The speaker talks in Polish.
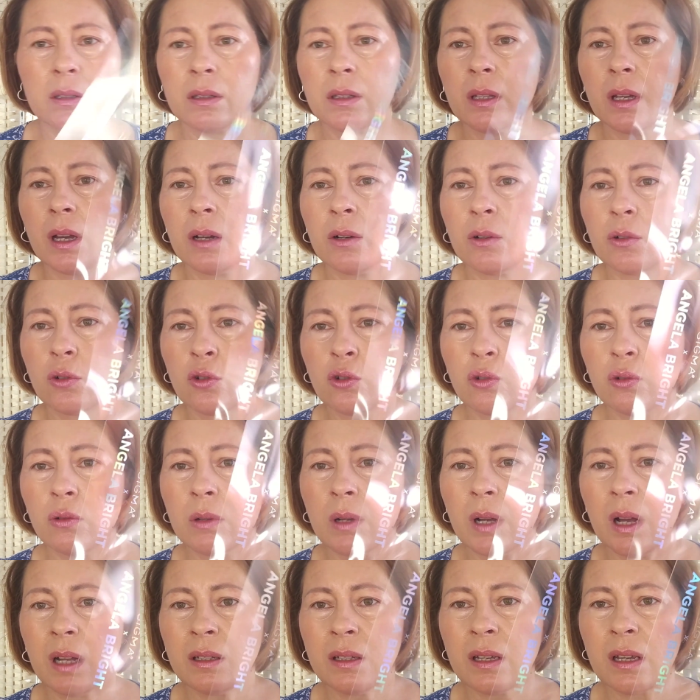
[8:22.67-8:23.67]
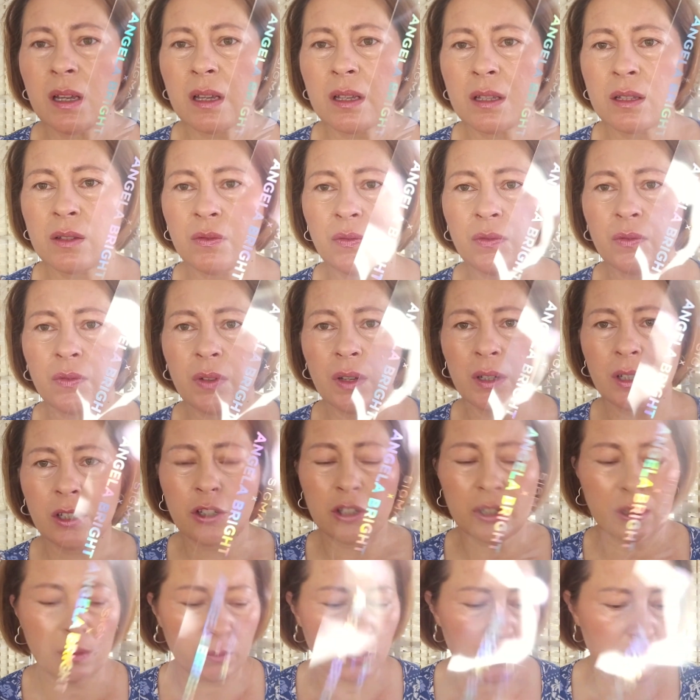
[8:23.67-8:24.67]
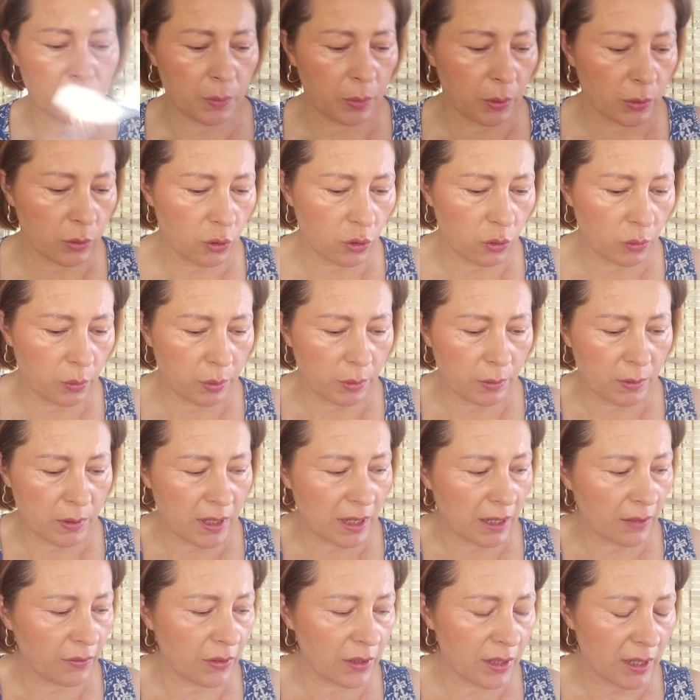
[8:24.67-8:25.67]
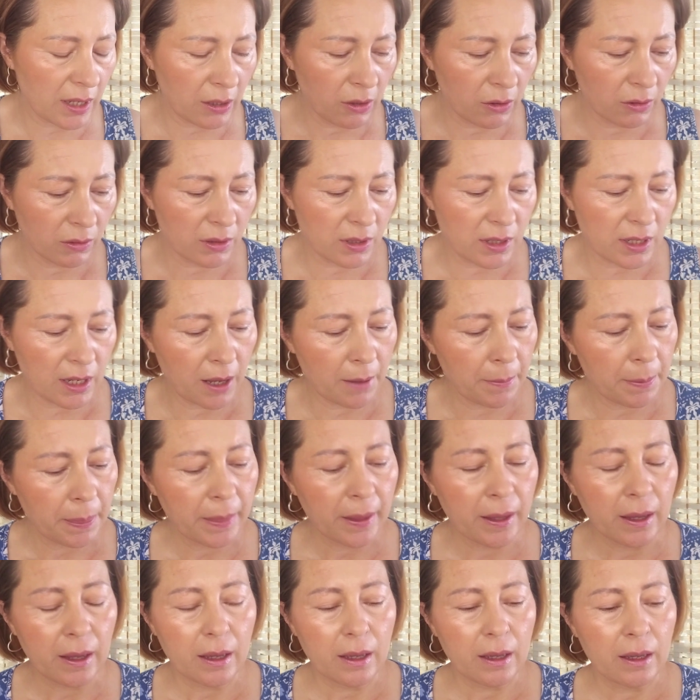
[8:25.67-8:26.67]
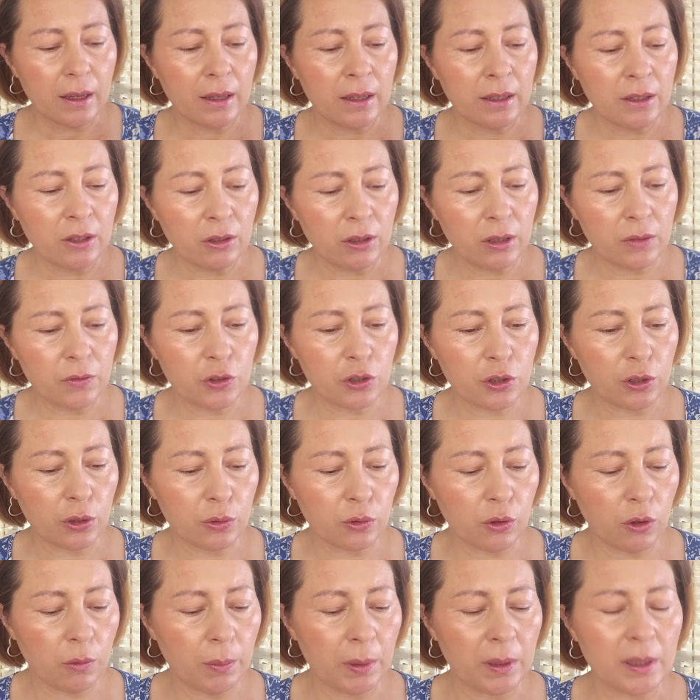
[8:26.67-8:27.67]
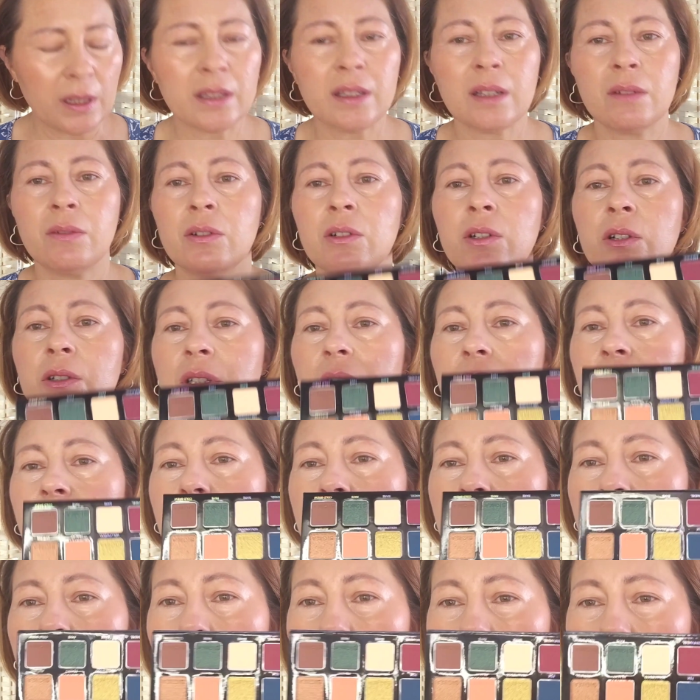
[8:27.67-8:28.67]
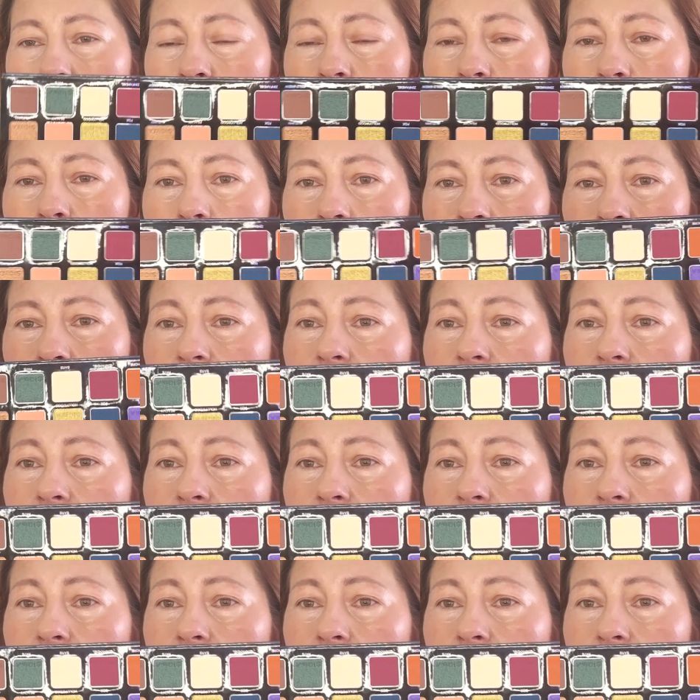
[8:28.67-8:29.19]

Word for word: ta koszulka nie jest w jakiś tam sposób zachwycająca. No i w środku paleta wygląda w ten sposób.